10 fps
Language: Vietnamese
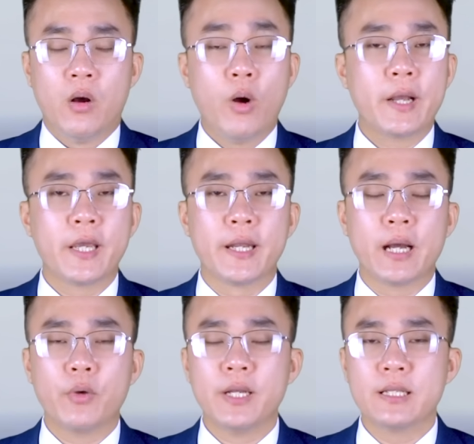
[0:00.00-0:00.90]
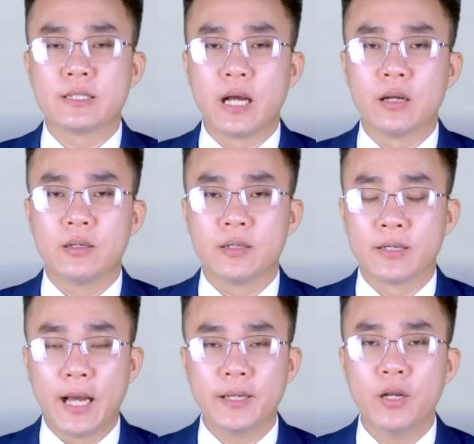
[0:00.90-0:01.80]
Hoa Kỳ đã quyết định rằng
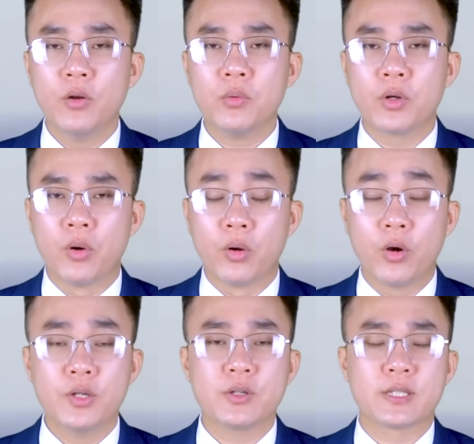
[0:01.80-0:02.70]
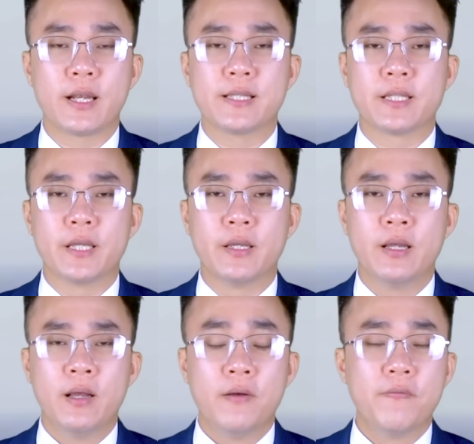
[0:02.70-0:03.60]
đã đến lúc đổ lỗi cho Zelensky
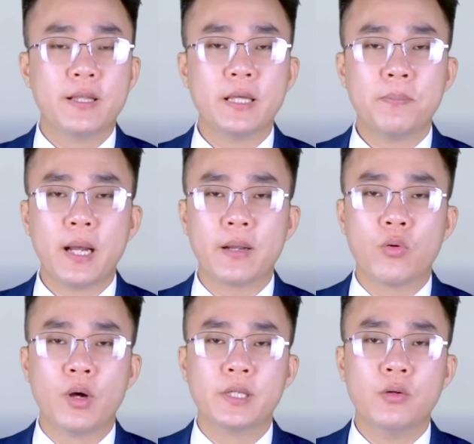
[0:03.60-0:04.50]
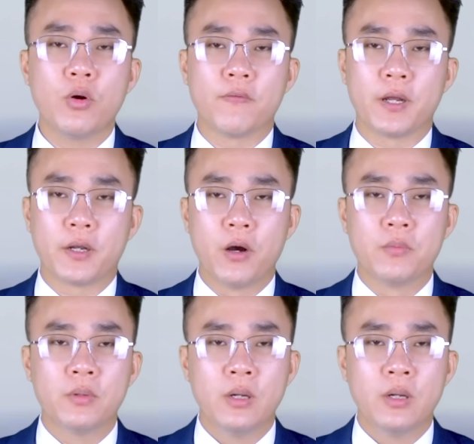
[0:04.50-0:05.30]
về thất bại của những cuộc phản công.